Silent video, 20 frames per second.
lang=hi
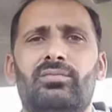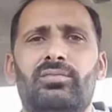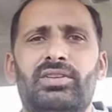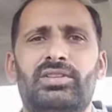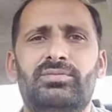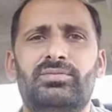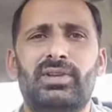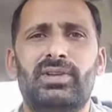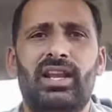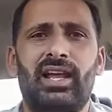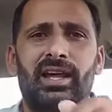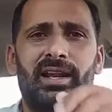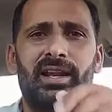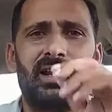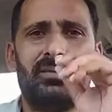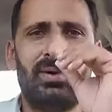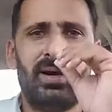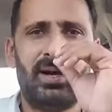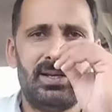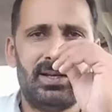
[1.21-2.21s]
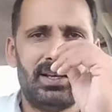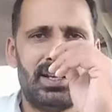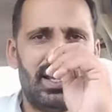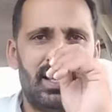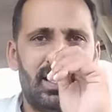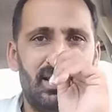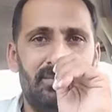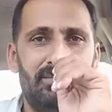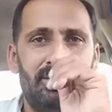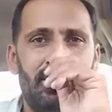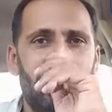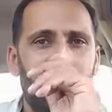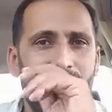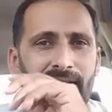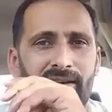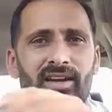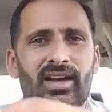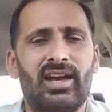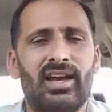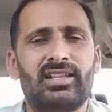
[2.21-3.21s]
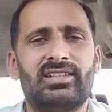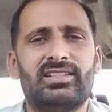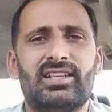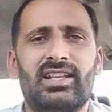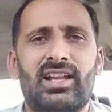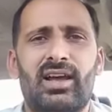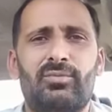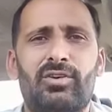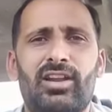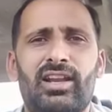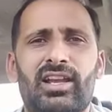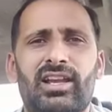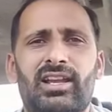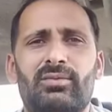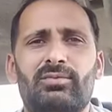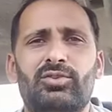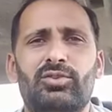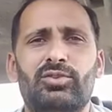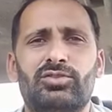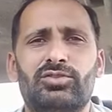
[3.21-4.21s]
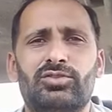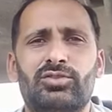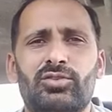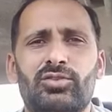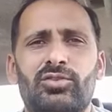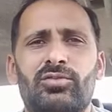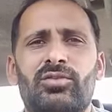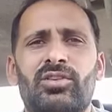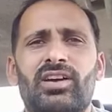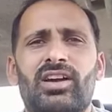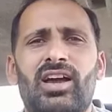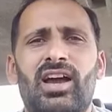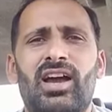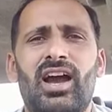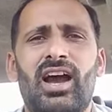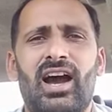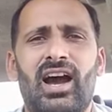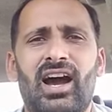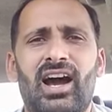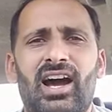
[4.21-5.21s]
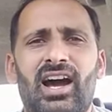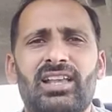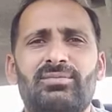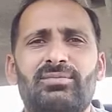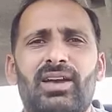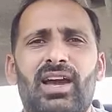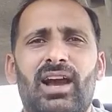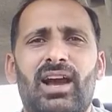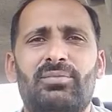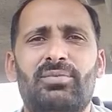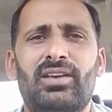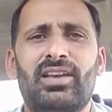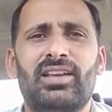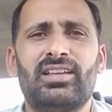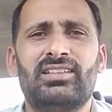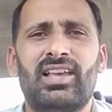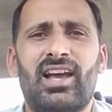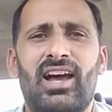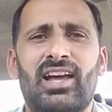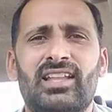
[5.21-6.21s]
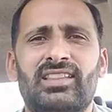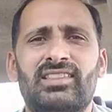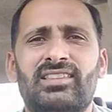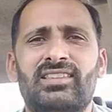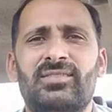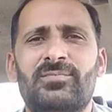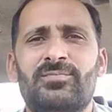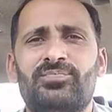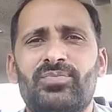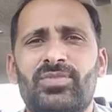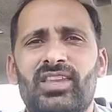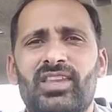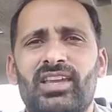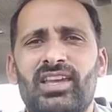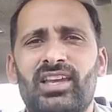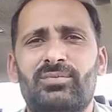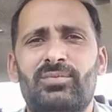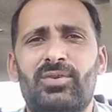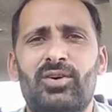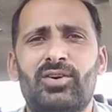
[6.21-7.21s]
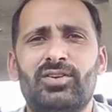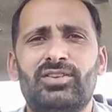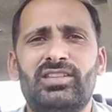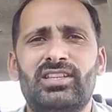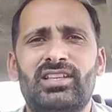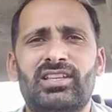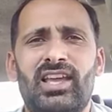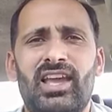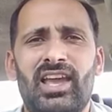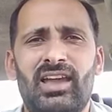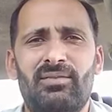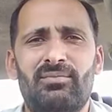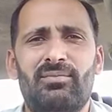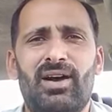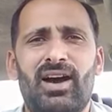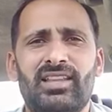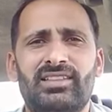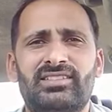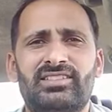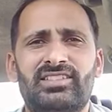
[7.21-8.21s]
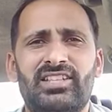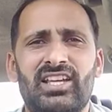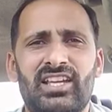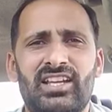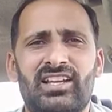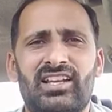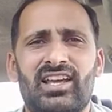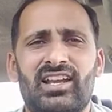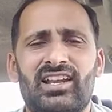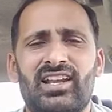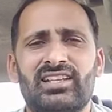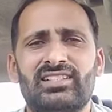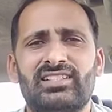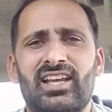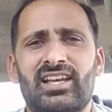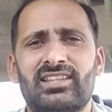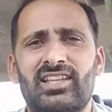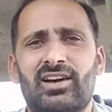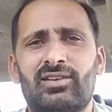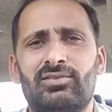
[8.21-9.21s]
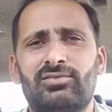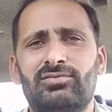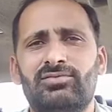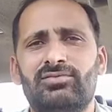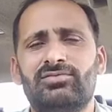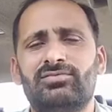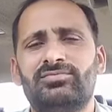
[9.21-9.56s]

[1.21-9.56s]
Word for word: बिस्मिल्लाहिर्रहमानिर्रहीम अस्सलाम दोस्तों आज मैं आपके साथ एक बहुत ही अहम बात शेयर करना चाहता हूँ